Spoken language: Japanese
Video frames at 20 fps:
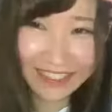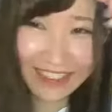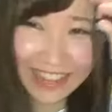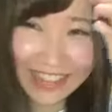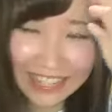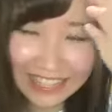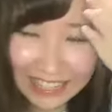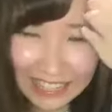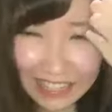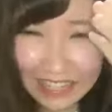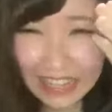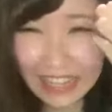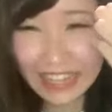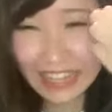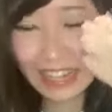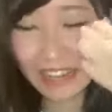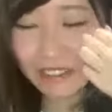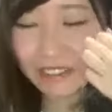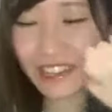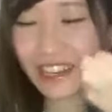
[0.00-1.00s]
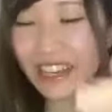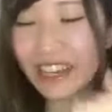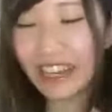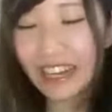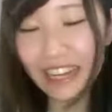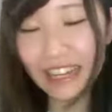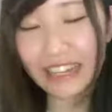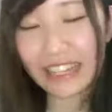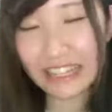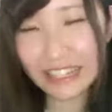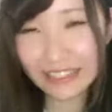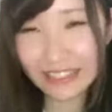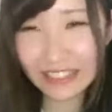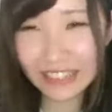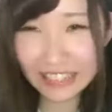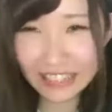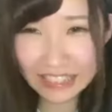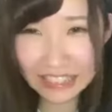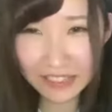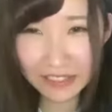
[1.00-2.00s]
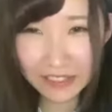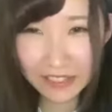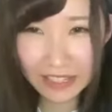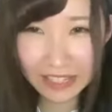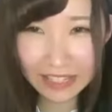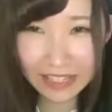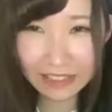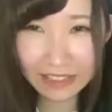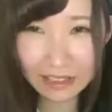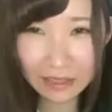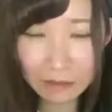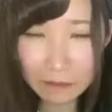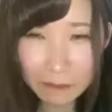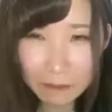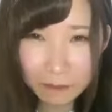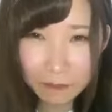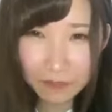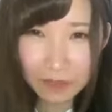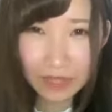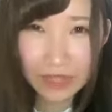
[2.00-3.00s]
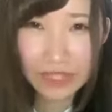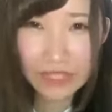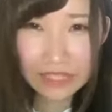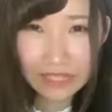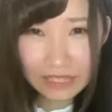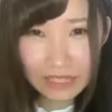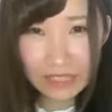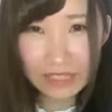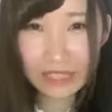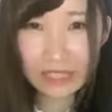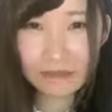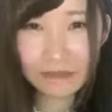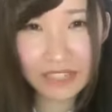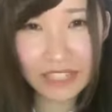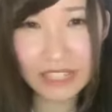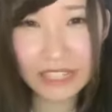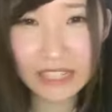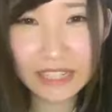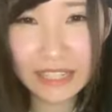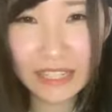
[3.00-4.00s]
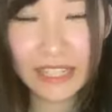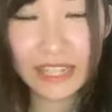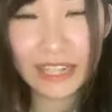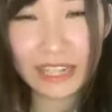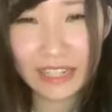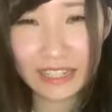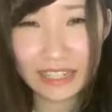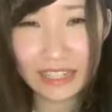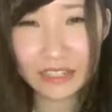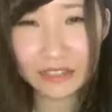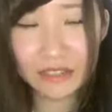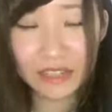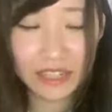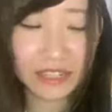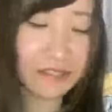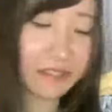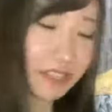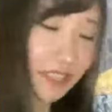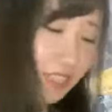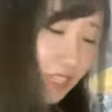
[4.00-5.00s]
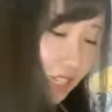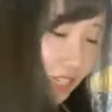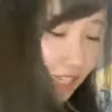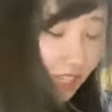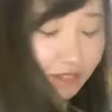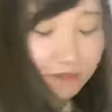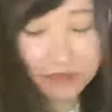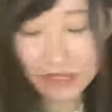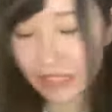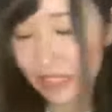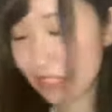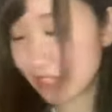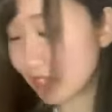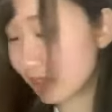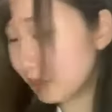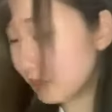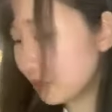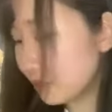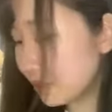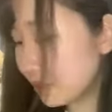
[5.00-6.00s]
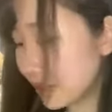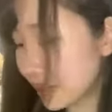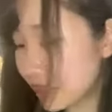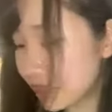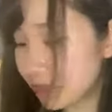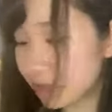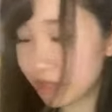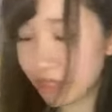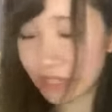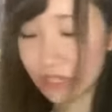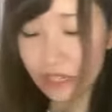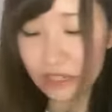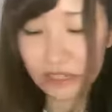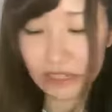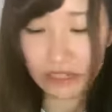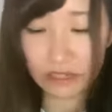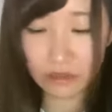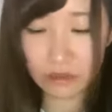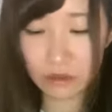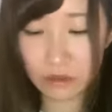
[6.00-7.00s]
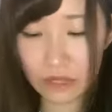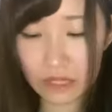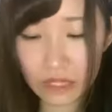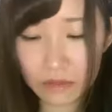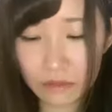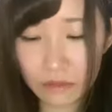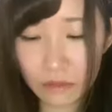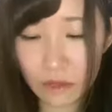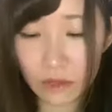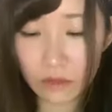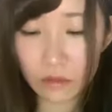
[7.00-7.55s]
いや、これから私は成長できる。私、まだ3歳だから成長できます。てか、マジで暖房がすごいかったんです。暖